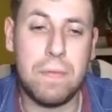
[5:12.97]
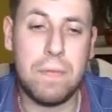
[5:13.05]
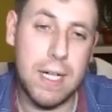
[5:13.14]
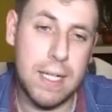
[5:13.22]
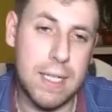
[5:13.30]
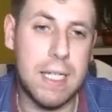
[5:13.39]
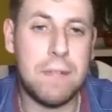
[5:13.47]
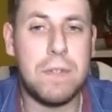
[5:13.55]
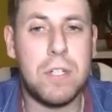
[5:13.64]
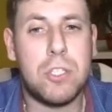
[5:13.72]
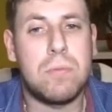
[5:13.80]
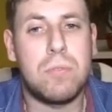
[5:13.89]
w kartę
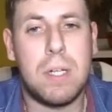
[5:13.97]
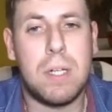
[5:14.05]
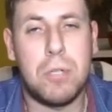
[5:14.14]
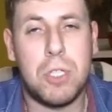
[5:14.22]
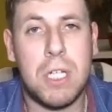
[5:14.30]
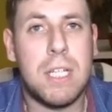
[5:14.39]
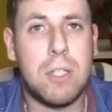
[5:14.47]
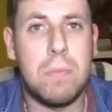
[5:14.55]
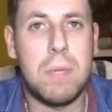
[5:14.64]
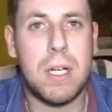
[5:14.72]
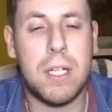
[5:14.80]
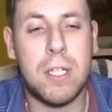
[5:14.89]
graficzną, która posiada
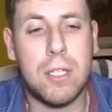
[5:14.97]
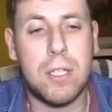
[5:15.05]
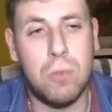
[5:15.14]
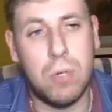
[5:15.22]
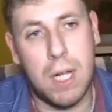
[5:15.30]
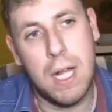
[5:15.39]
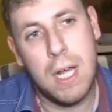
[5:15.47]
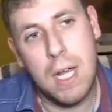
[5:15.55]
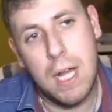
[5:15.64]
tą architekturę,